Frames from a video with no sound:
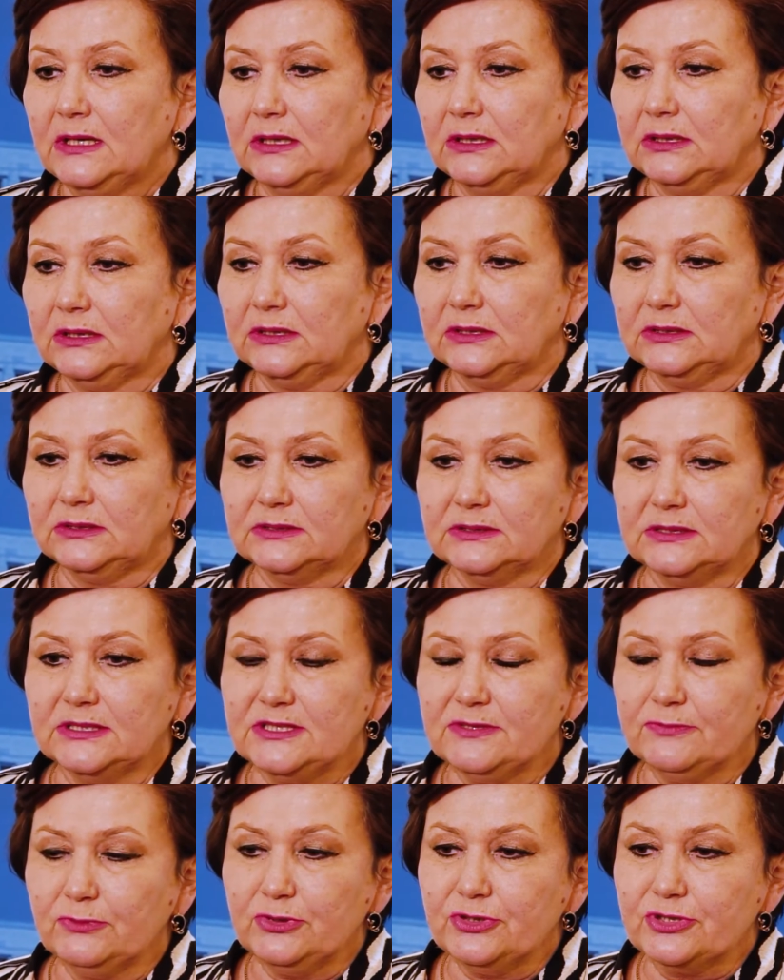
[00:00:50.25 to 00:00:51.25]
Э, на
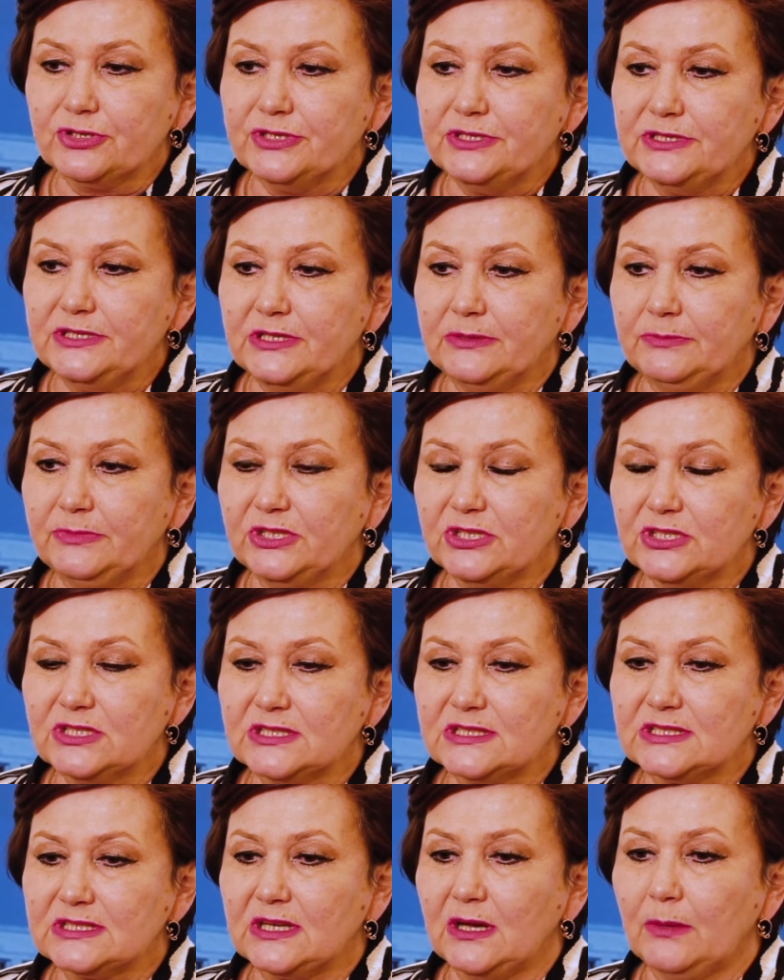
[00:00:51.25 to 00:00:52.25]
сегодняшний день
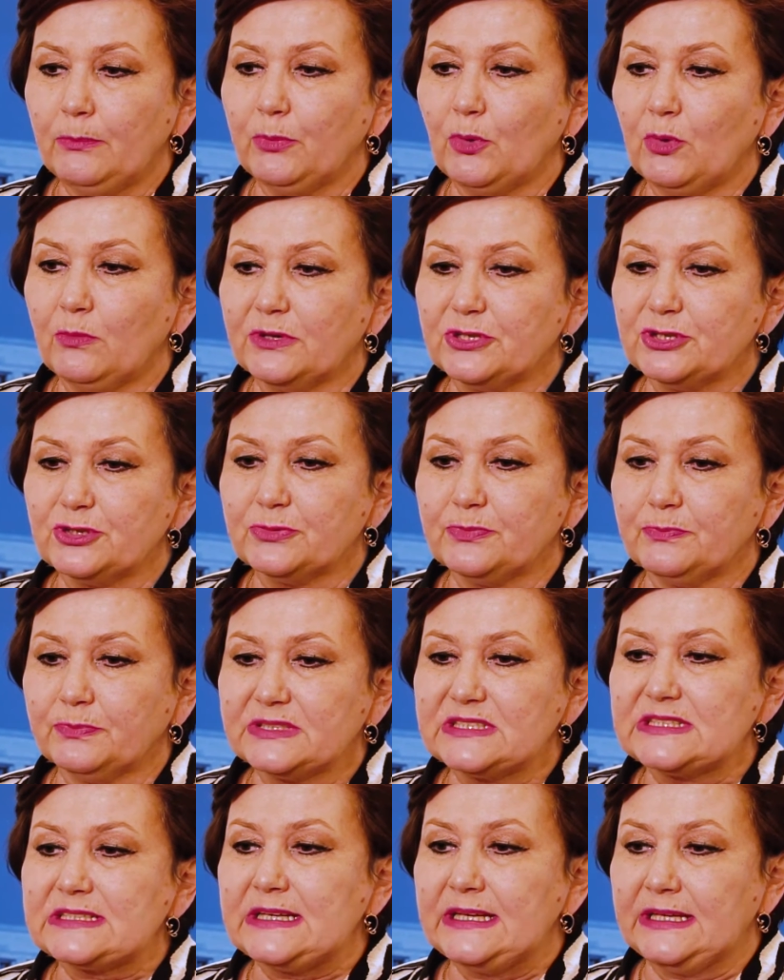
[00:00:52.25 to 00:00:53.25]
медицинская помощь
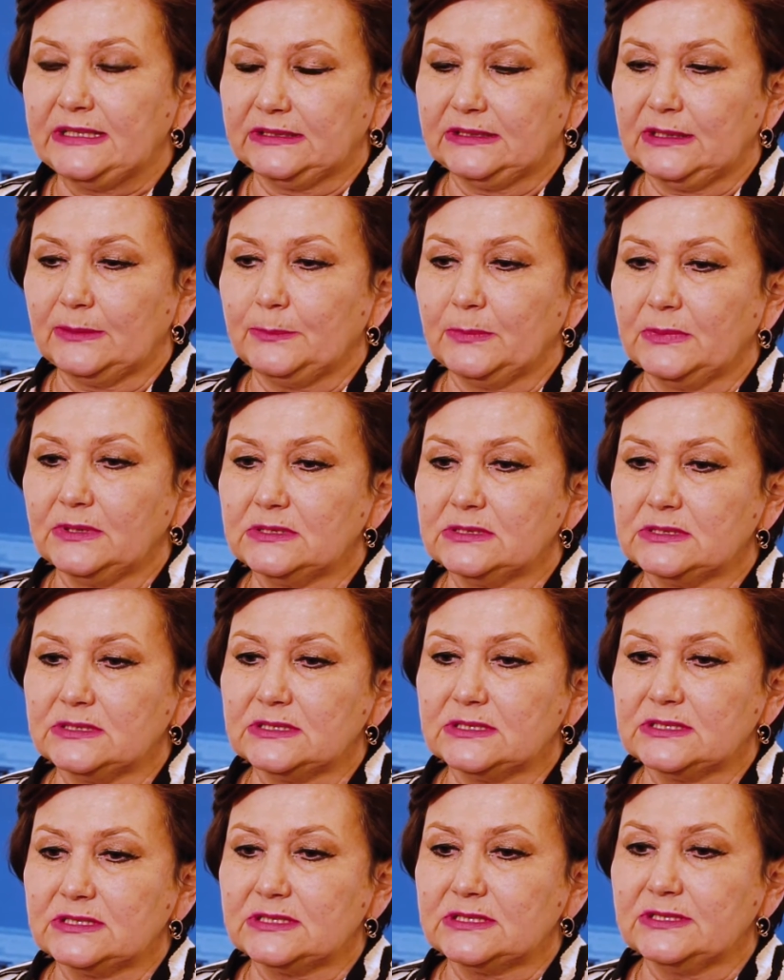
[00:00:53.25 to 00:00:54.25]
пациентам
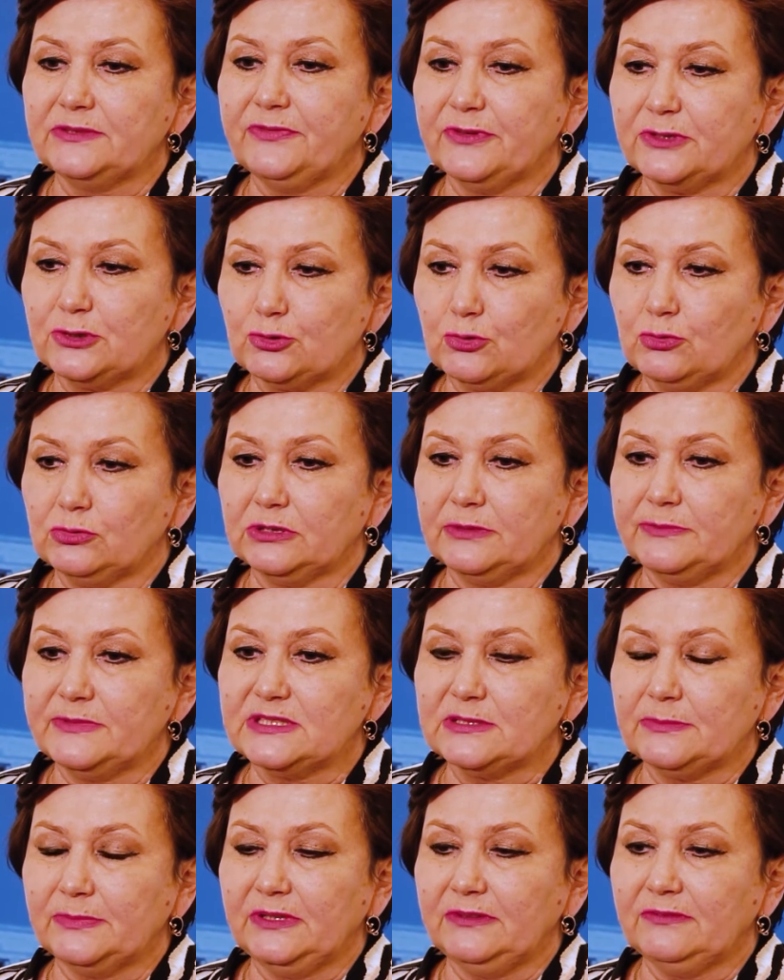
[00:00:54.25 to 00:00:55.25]
э, с инфекционными
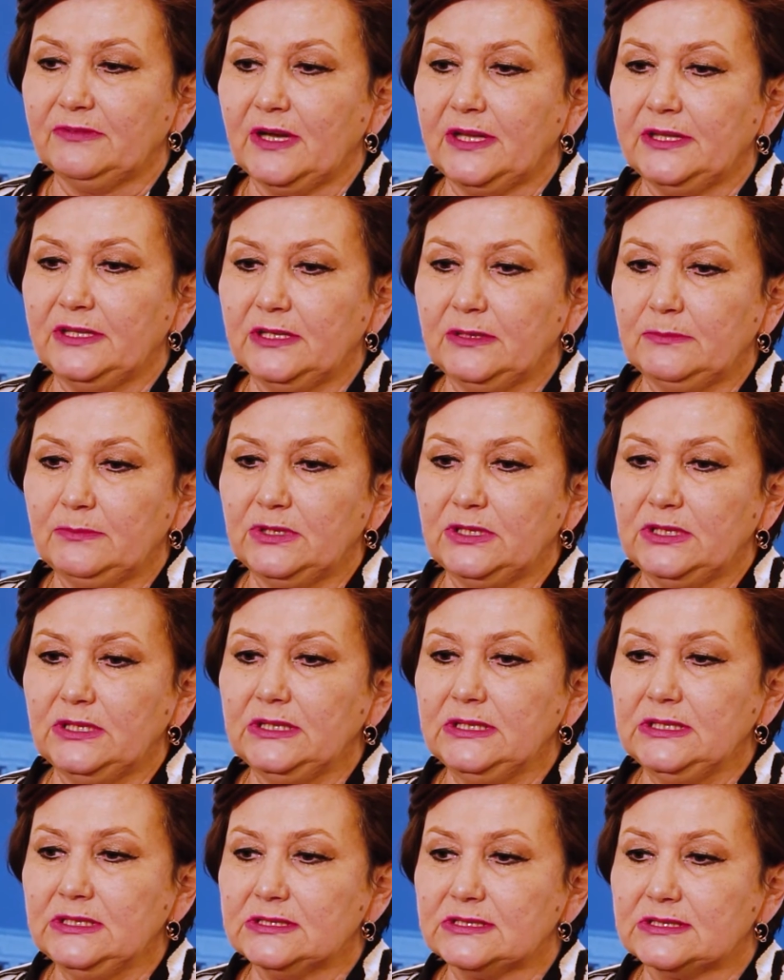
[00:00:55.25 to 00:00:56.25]
заболеваниями
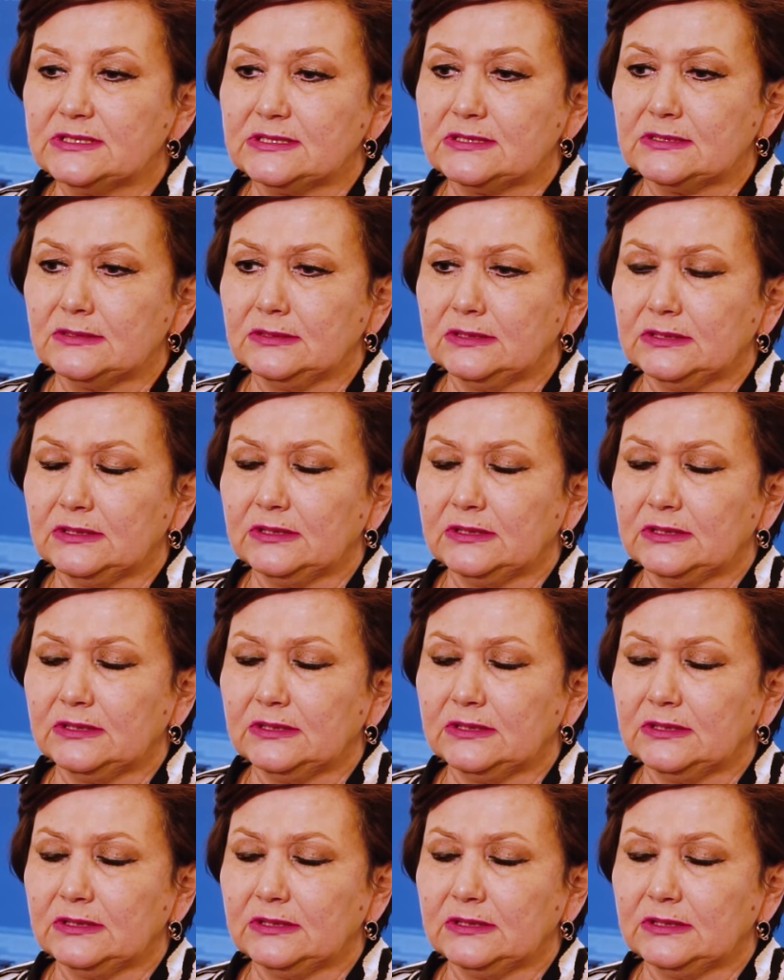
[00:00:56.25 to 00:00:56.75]
и с